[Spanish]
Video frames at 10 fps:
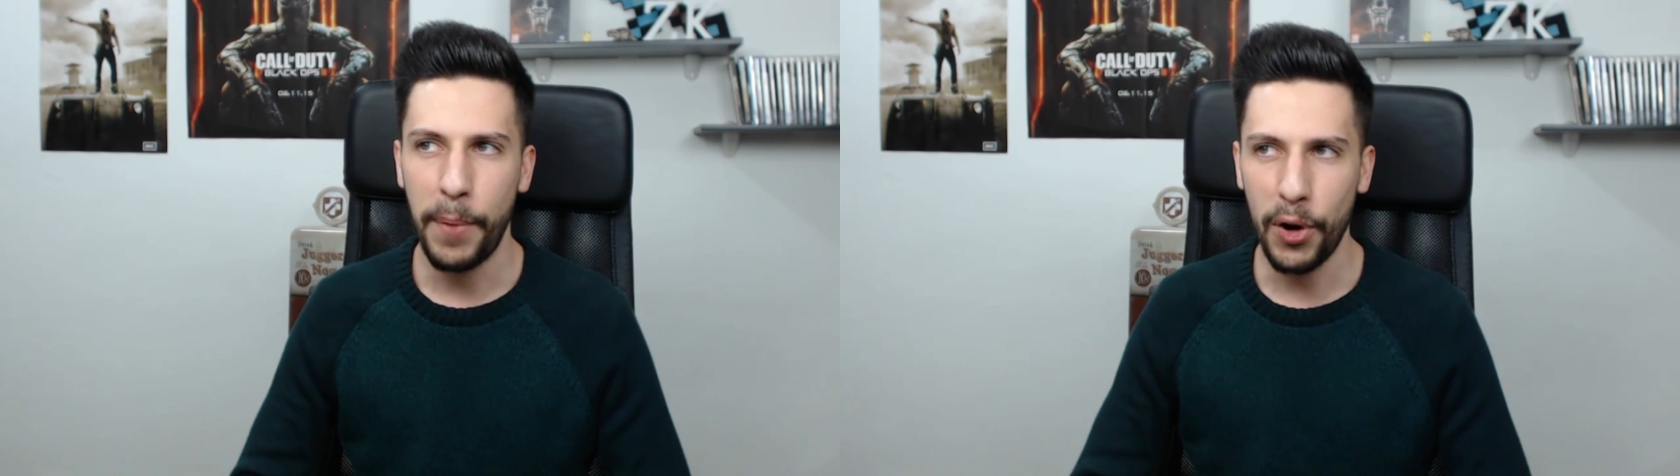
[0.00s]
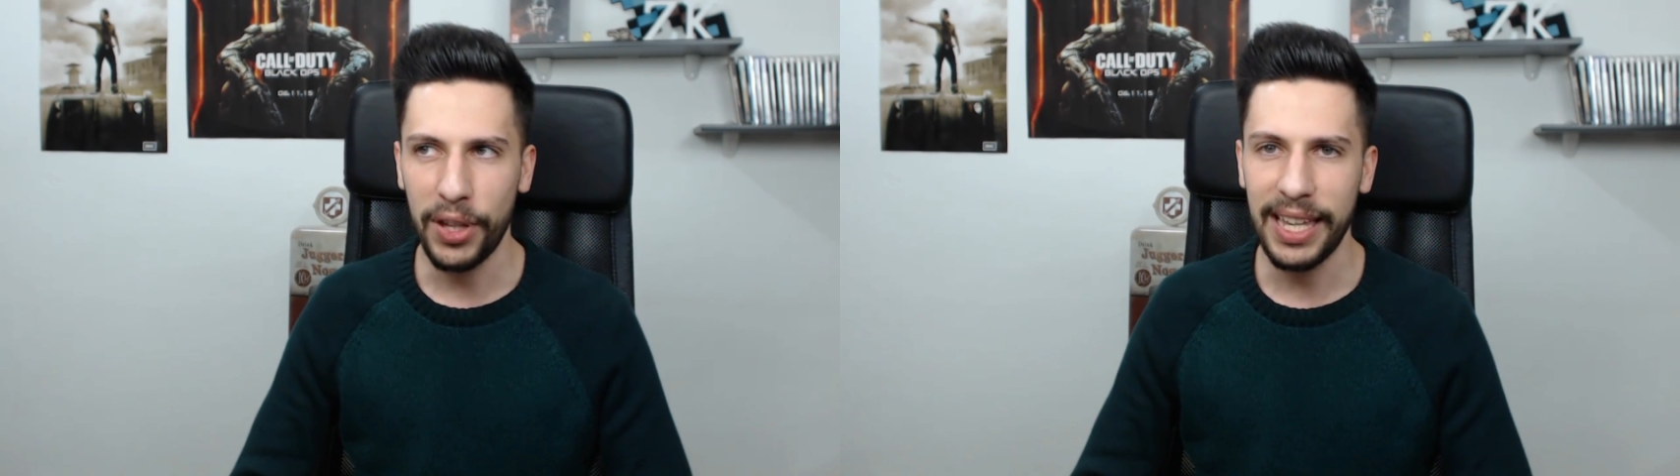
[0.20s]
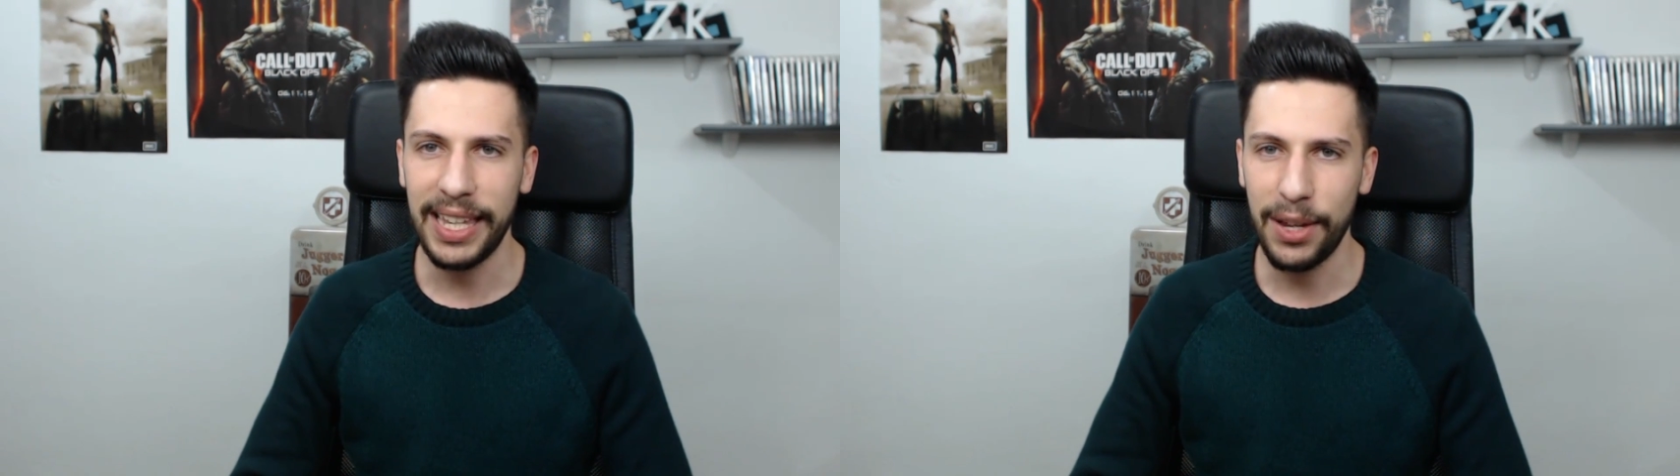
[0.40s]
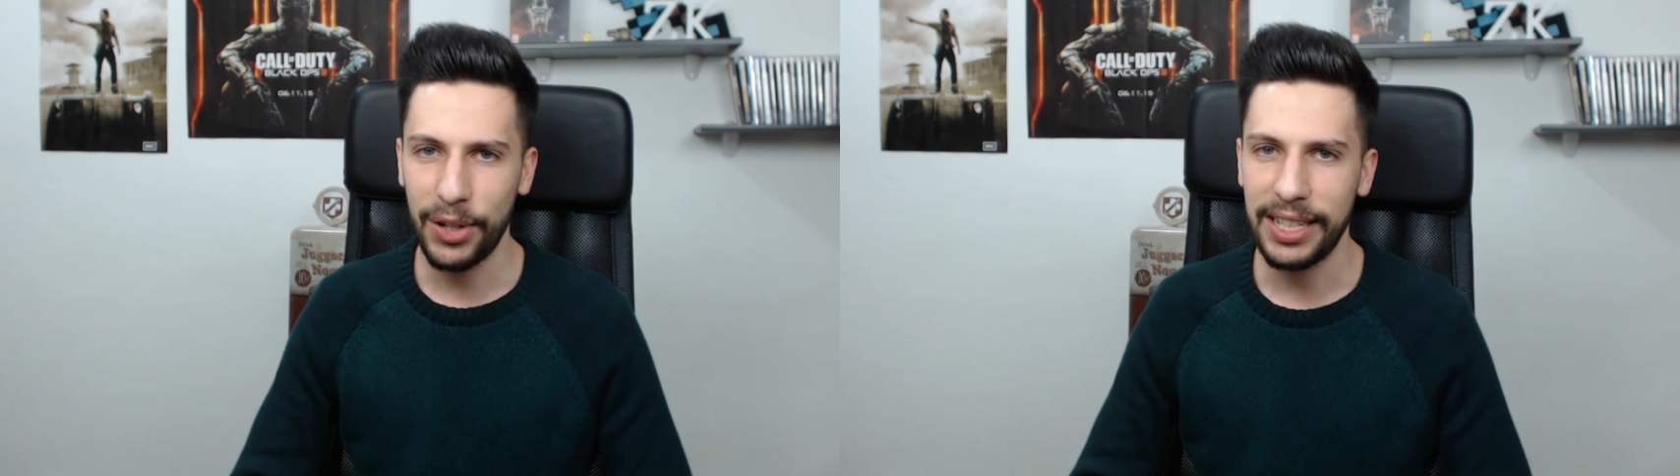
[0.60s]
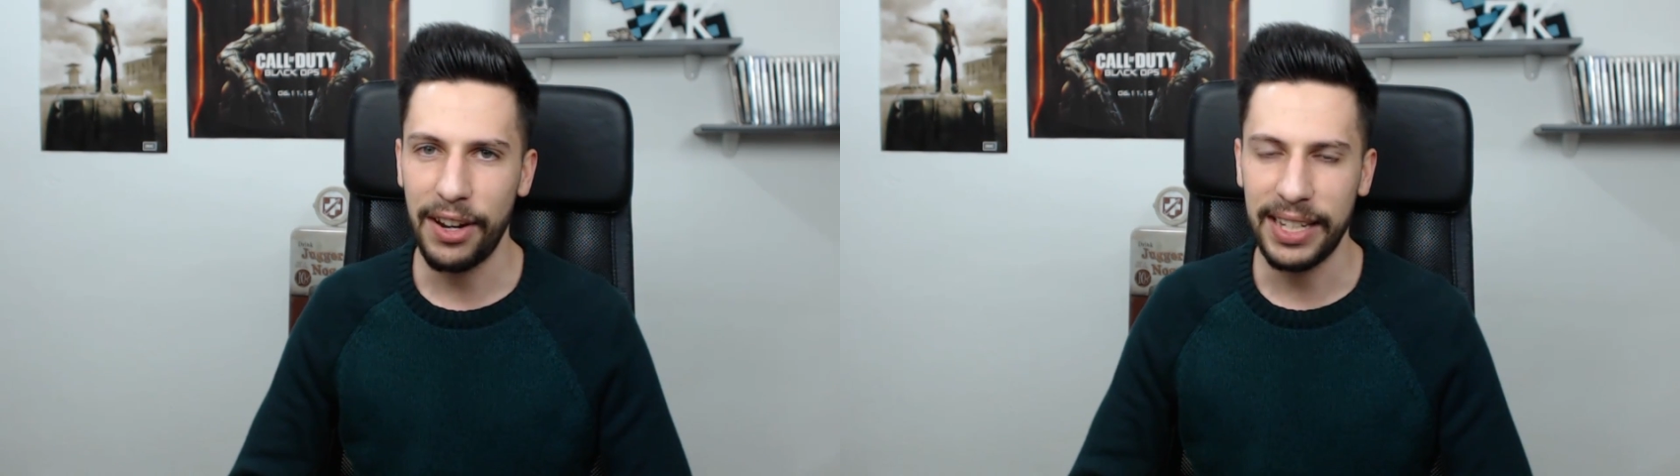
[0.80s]
porque
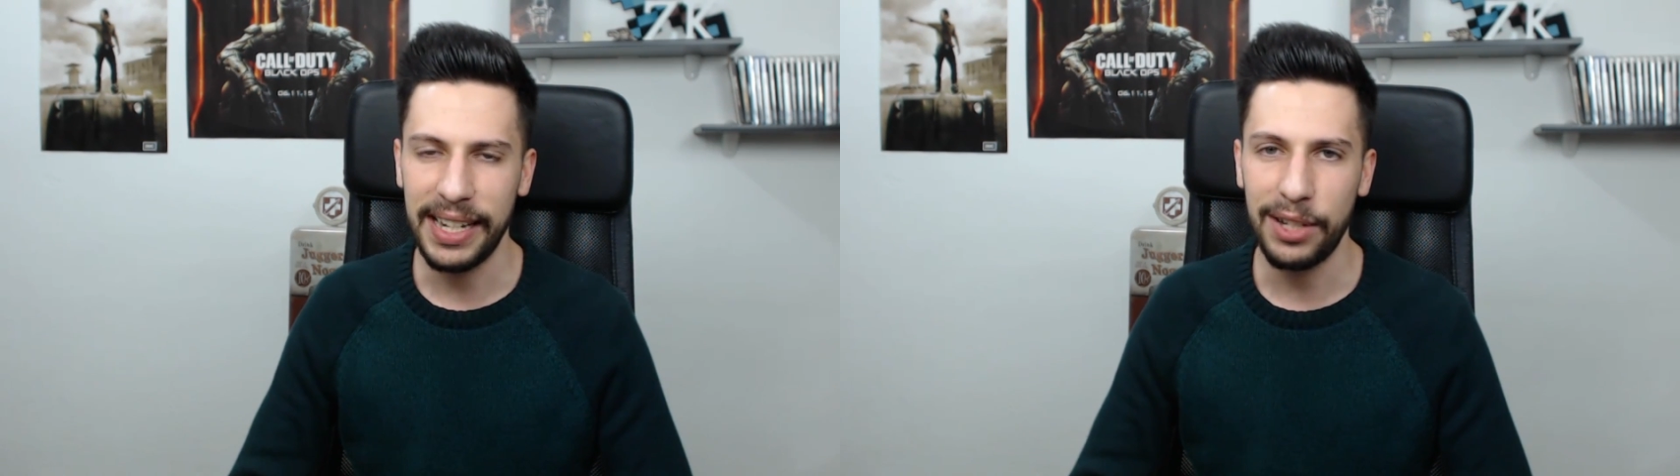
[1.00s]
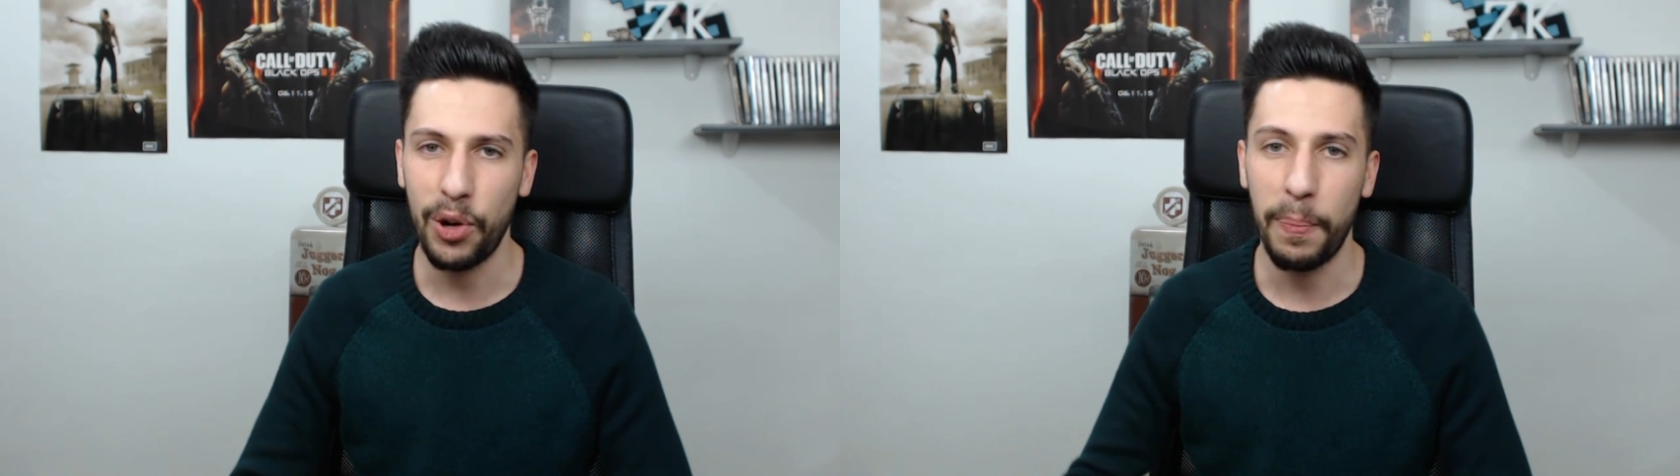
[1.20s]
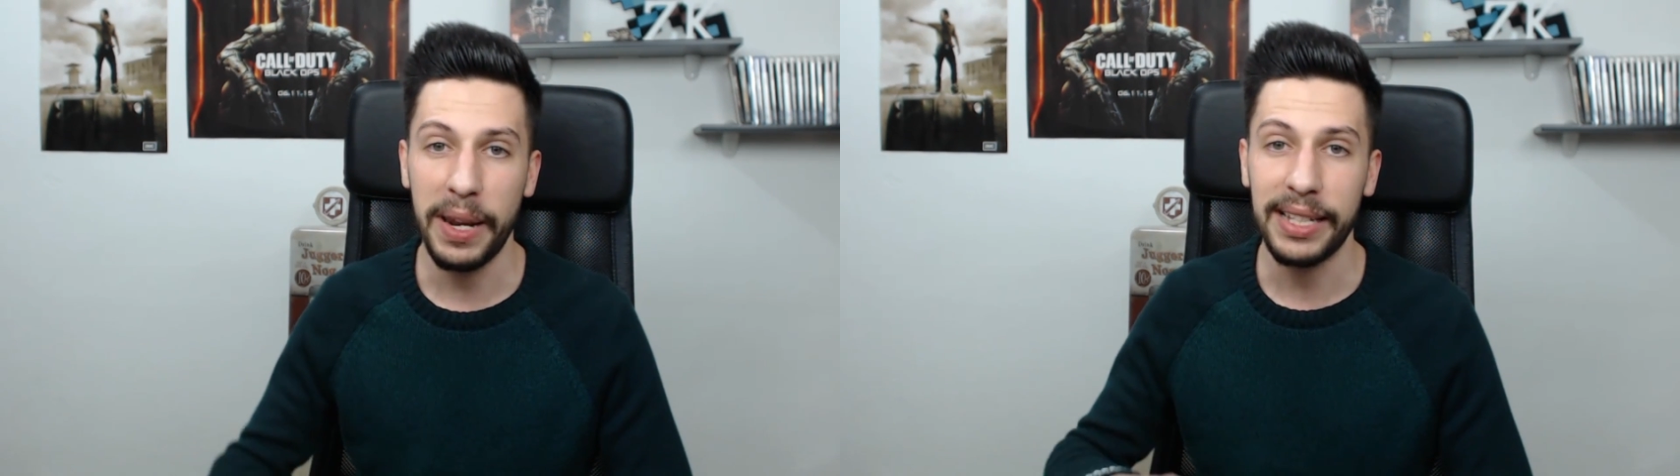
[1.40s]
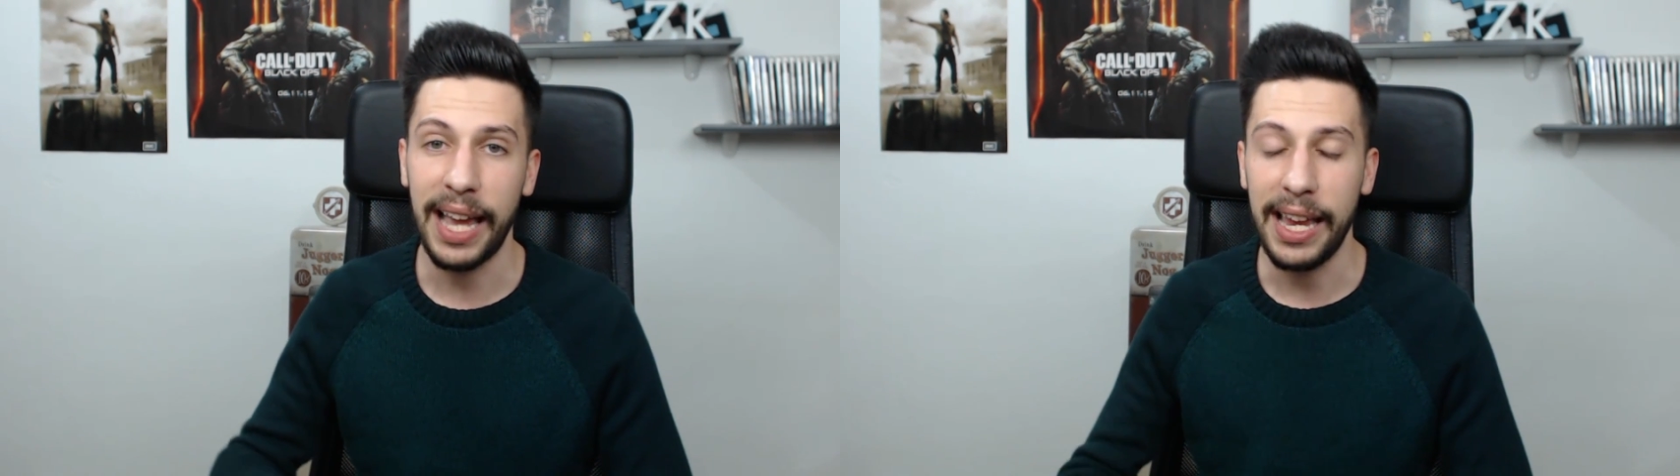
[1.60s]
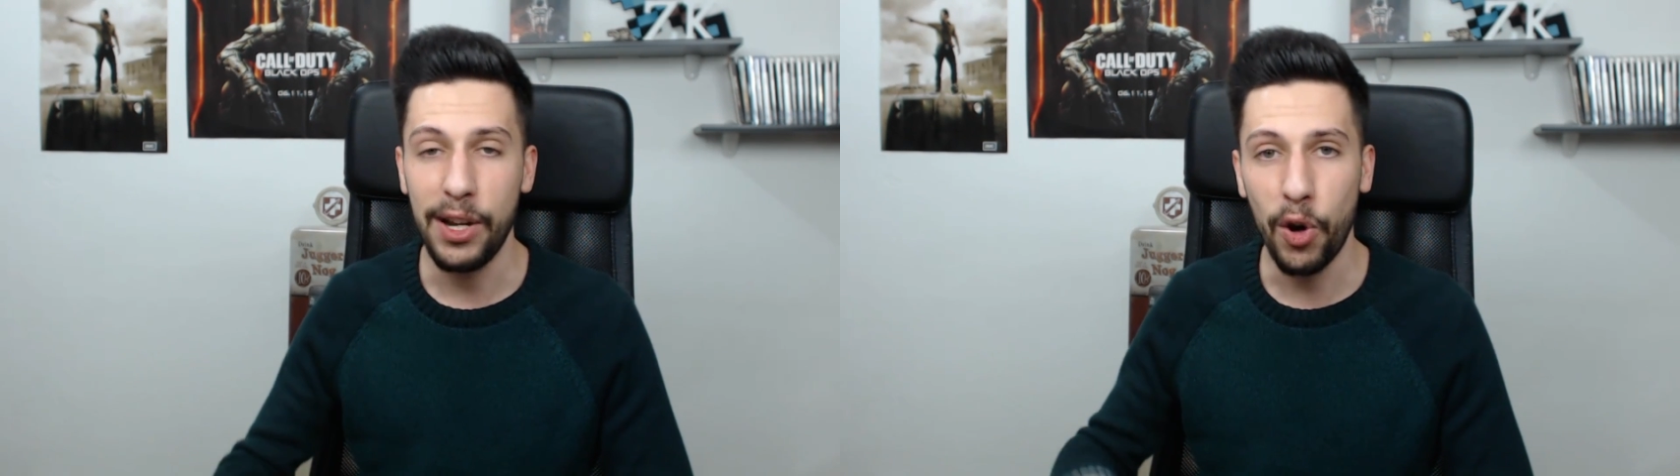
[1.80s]
quiero que sea una serie sorpresa.